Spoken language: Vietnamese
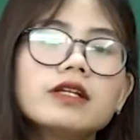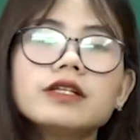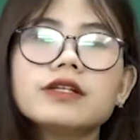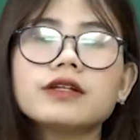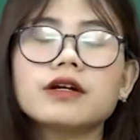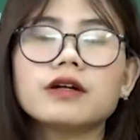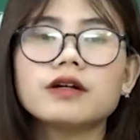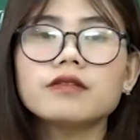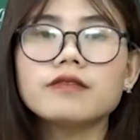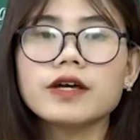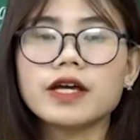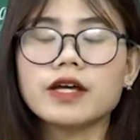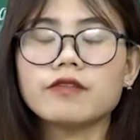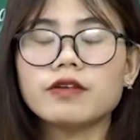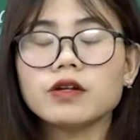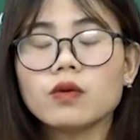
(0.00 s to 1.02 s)
vẫn nhớ
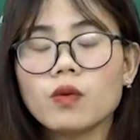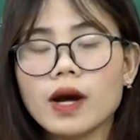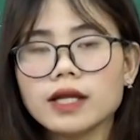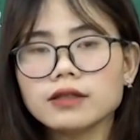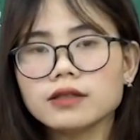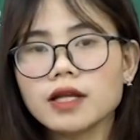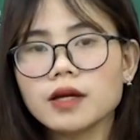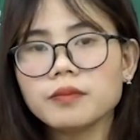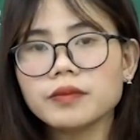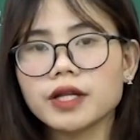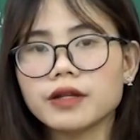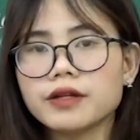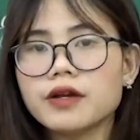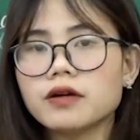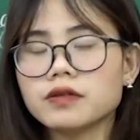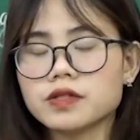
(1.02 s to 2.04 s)
về vẫn quan tâm
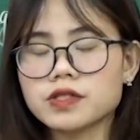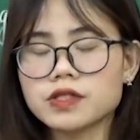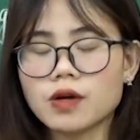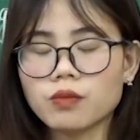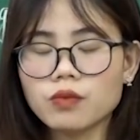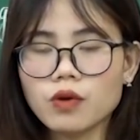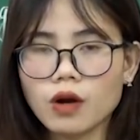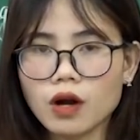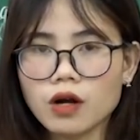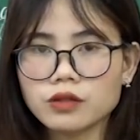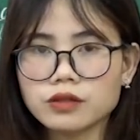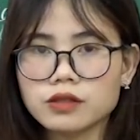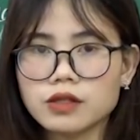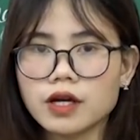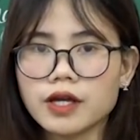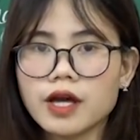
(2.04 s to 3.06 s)
đến đời sống của
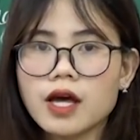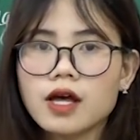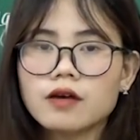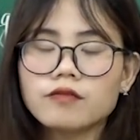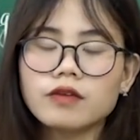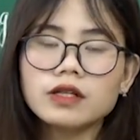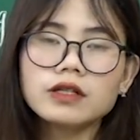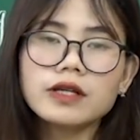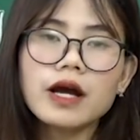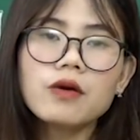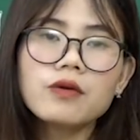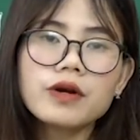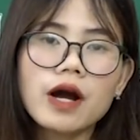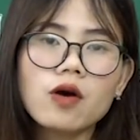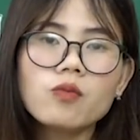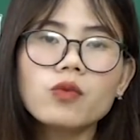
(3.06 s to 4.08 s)
con người vẫn
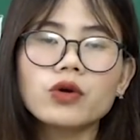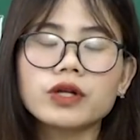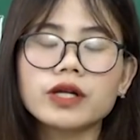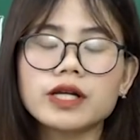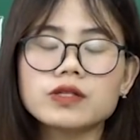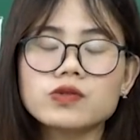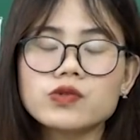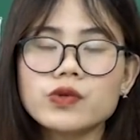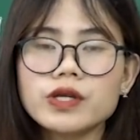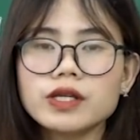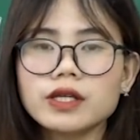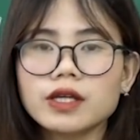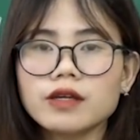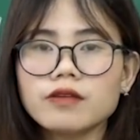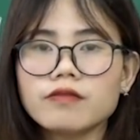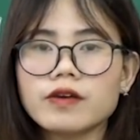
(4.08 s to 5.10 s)
đau đáu một cái suy
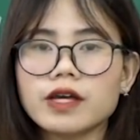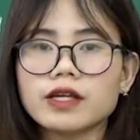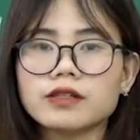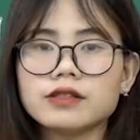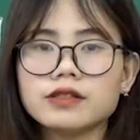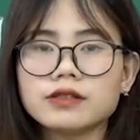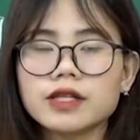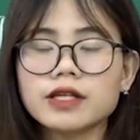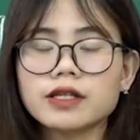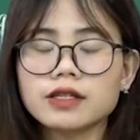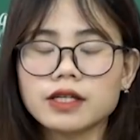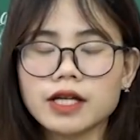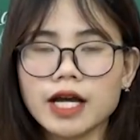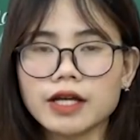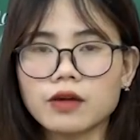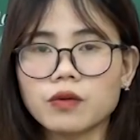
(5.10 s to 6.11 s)
nghĩ về tình
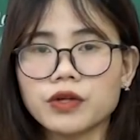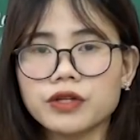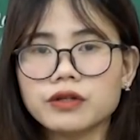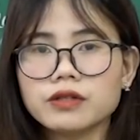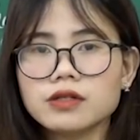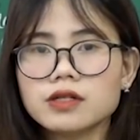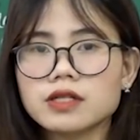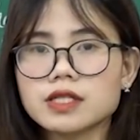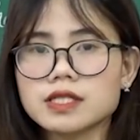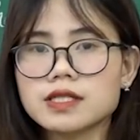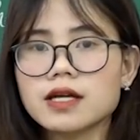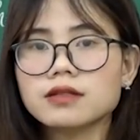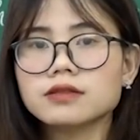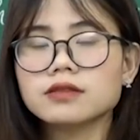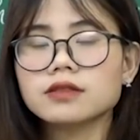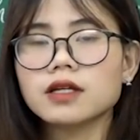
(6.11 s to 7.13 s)
cảnh của những người
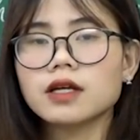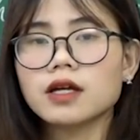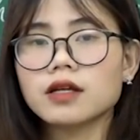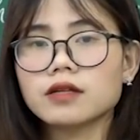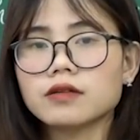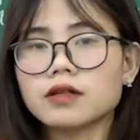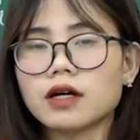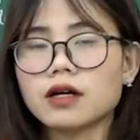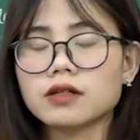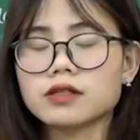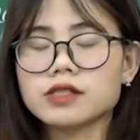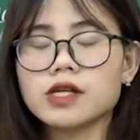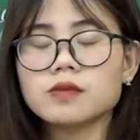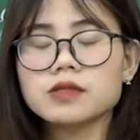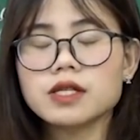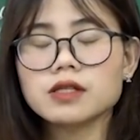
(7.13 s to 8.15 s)
dân uh,
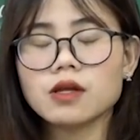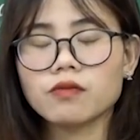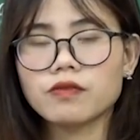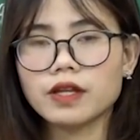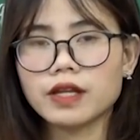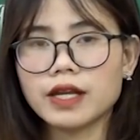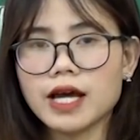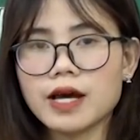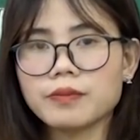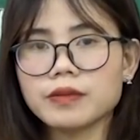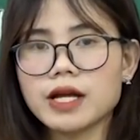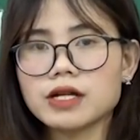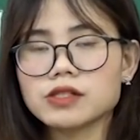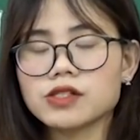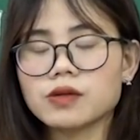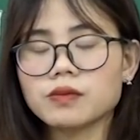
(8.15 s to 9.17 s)
trong dân tộc Việt Nam
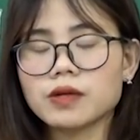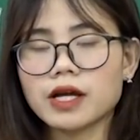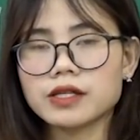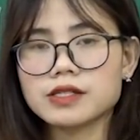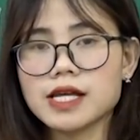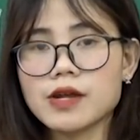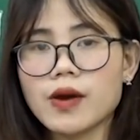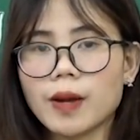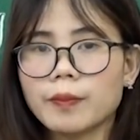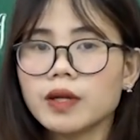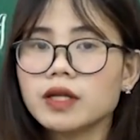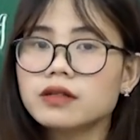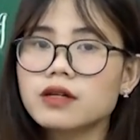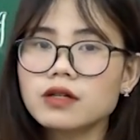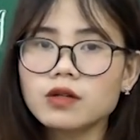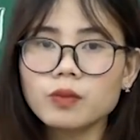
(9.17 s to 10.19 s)
đang trong cái giai đoạn mất
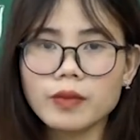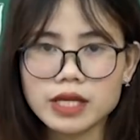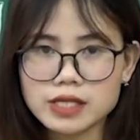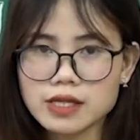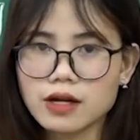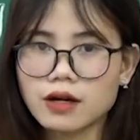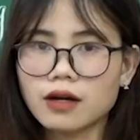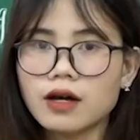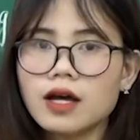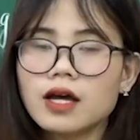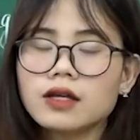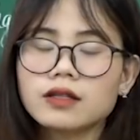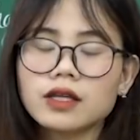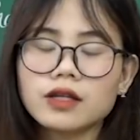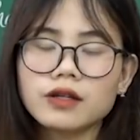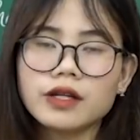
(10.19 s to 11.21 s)
nước lúc bấy giờ
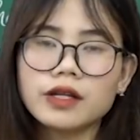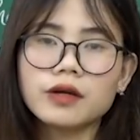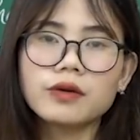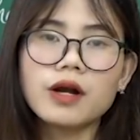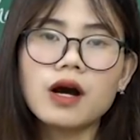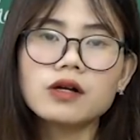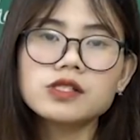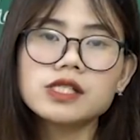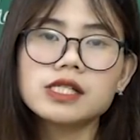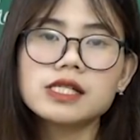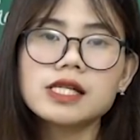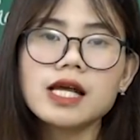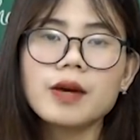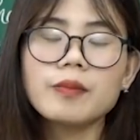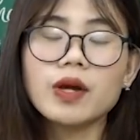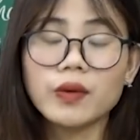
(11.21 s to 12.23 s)
thì điều đó chính
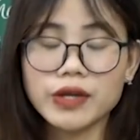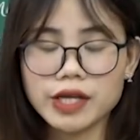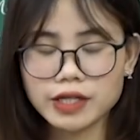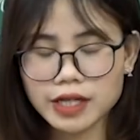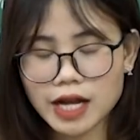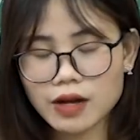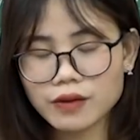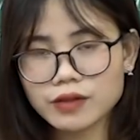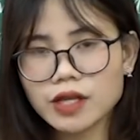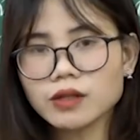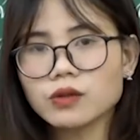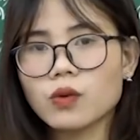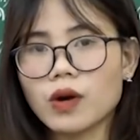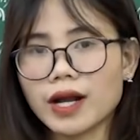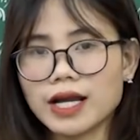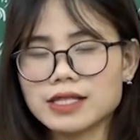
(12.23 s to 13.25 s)
là biểu hiện cao nhất
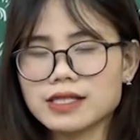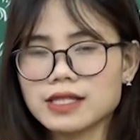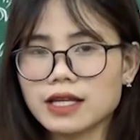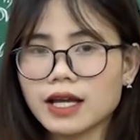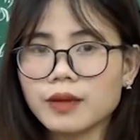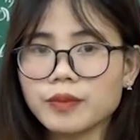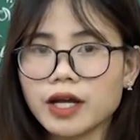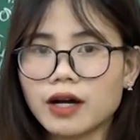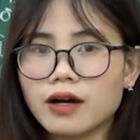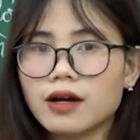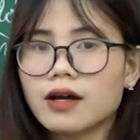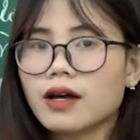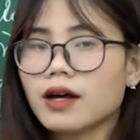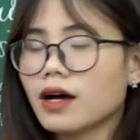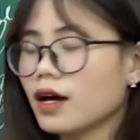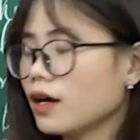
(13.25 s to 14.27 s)
của cái gì các em nhỉ?
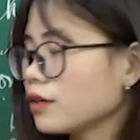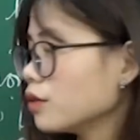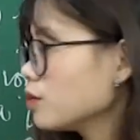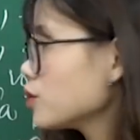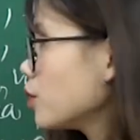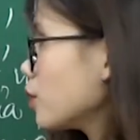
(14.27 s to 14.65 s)
Uh, đúng